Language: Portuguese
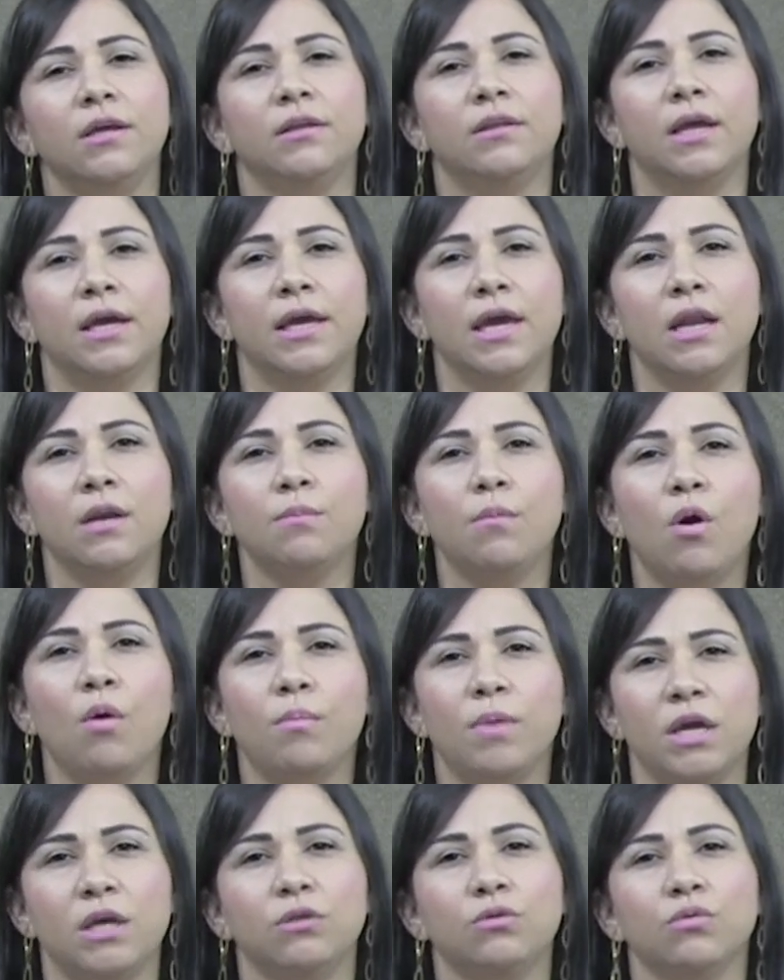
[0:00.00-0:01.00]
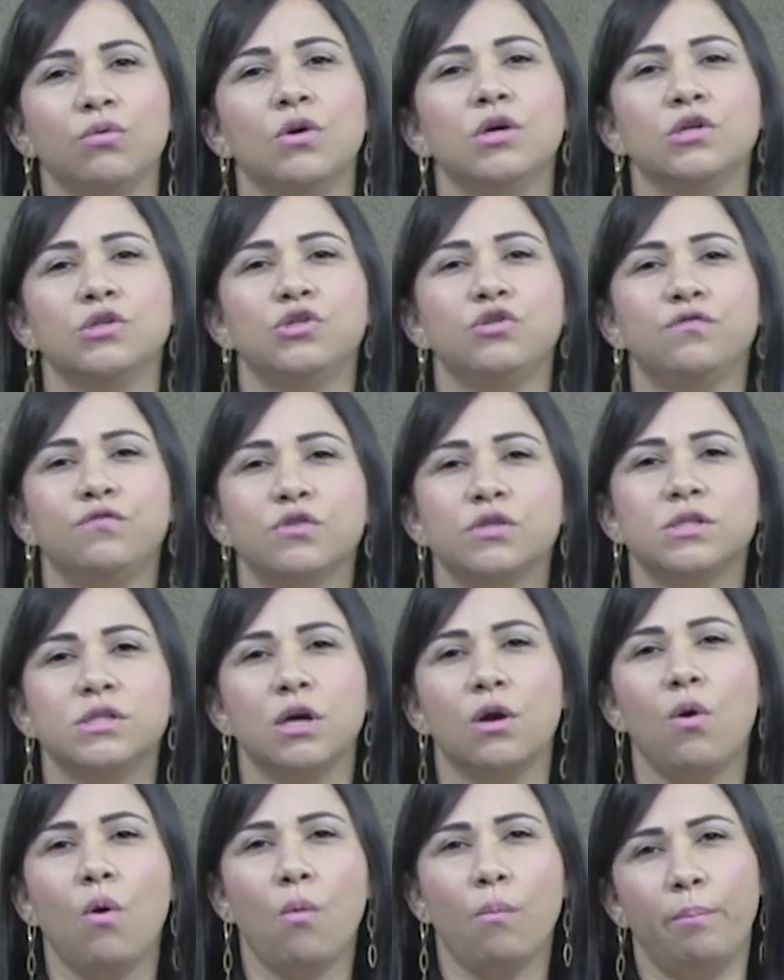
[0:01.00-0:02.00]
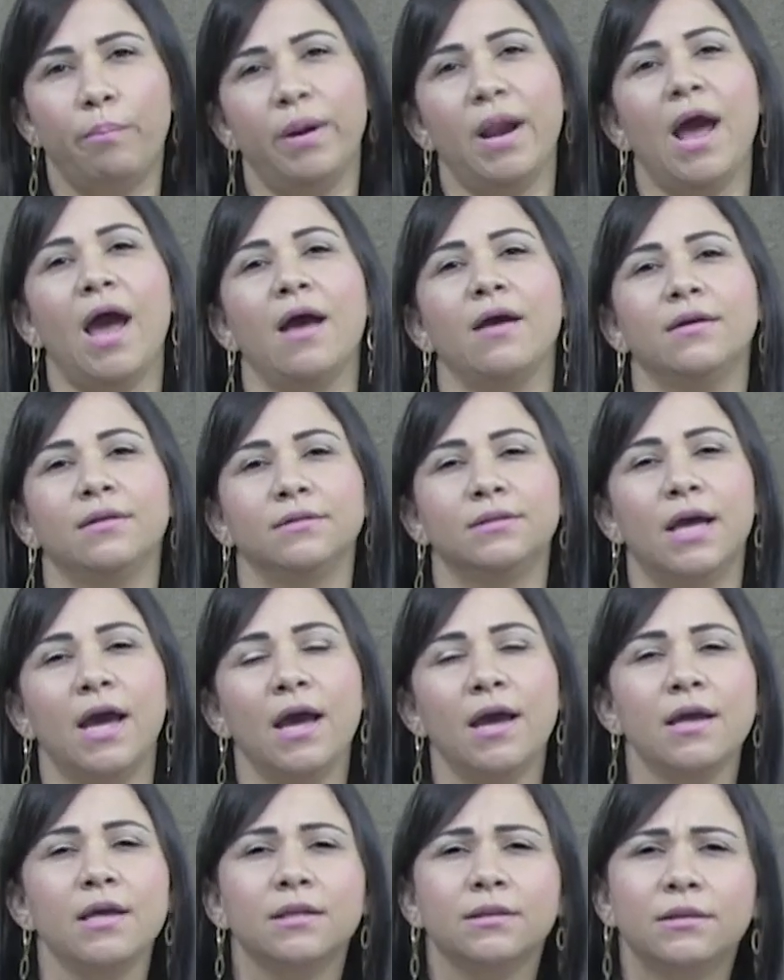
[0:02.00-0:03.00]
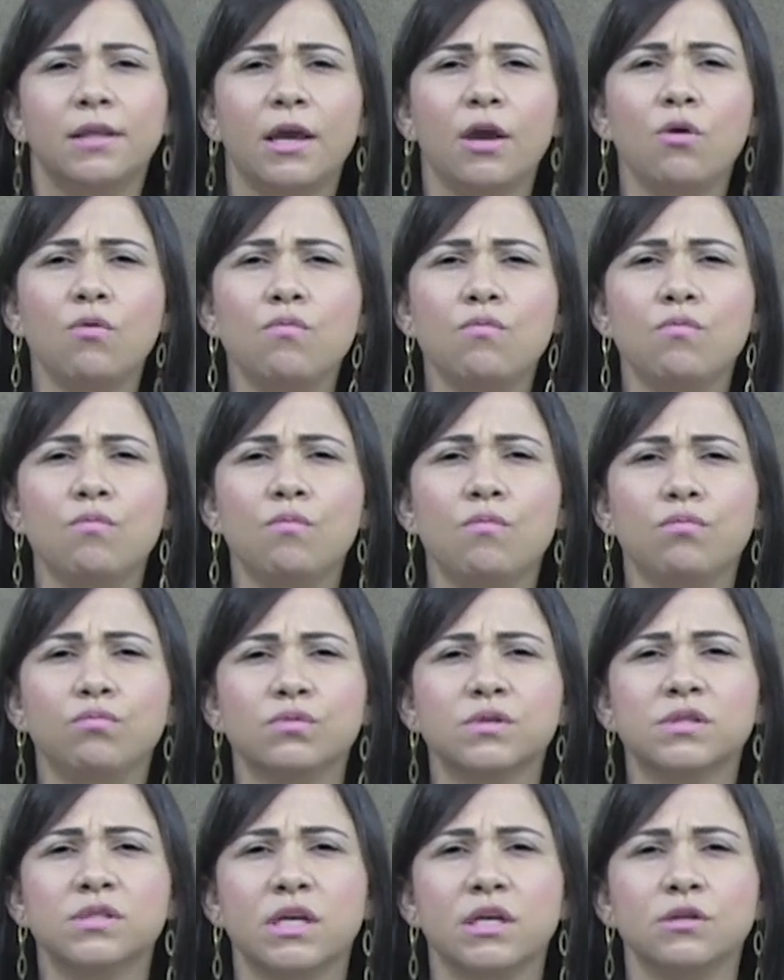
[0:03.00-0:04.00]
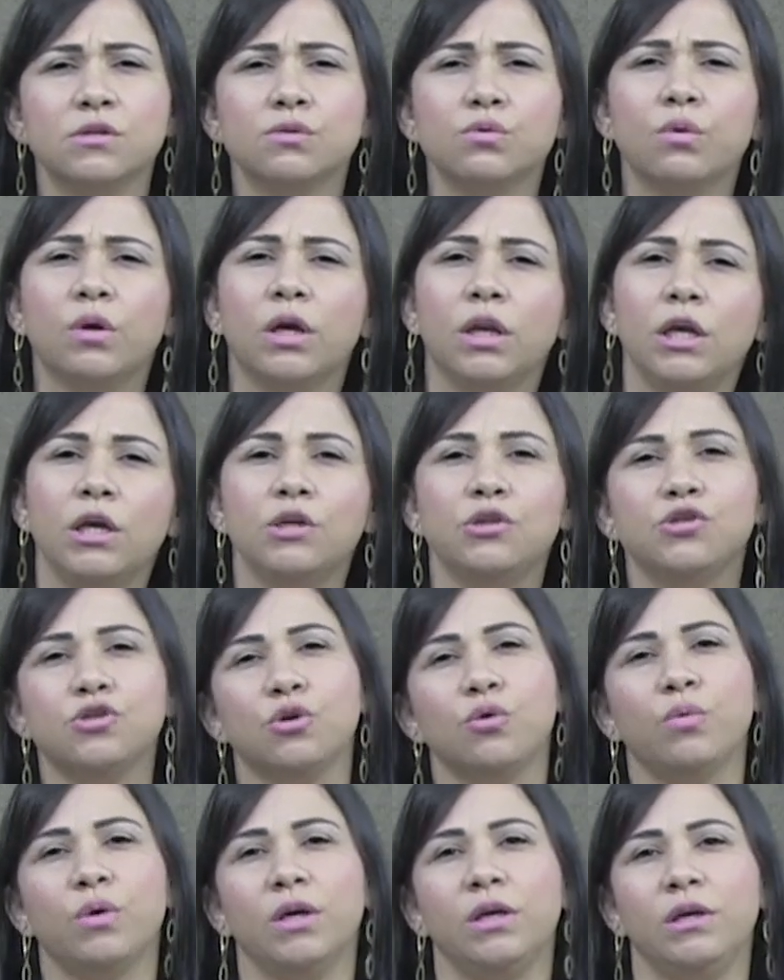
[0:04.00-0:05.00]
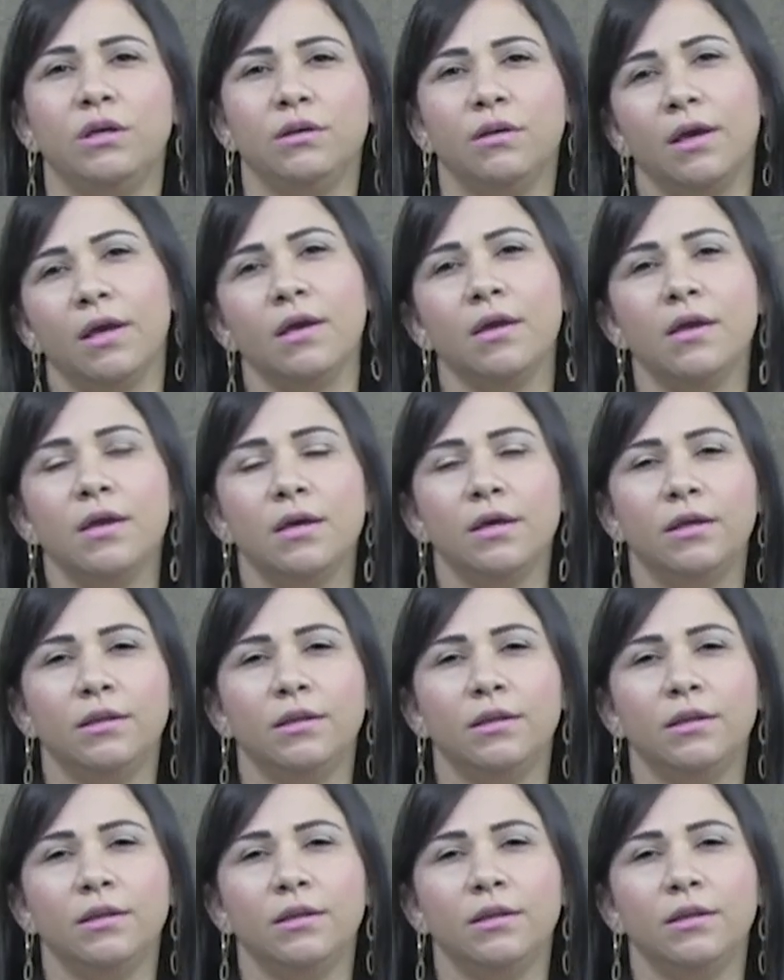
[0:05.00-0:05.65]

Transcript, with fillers: naquele momento de você comprar tá? Ter um, um, um, senso crítico aí, né?